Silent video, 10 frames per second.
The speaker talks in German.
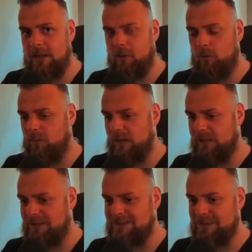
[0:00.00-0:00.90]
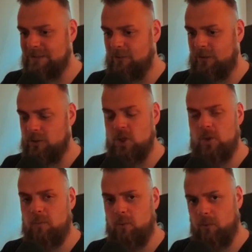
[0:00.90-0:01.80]
um halt äh, euren
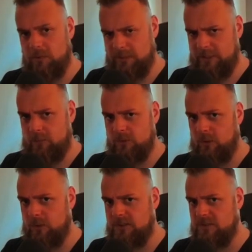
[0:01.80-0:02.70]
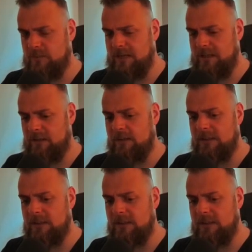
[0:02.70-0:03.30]
Sprung direkt unter euch zu machen,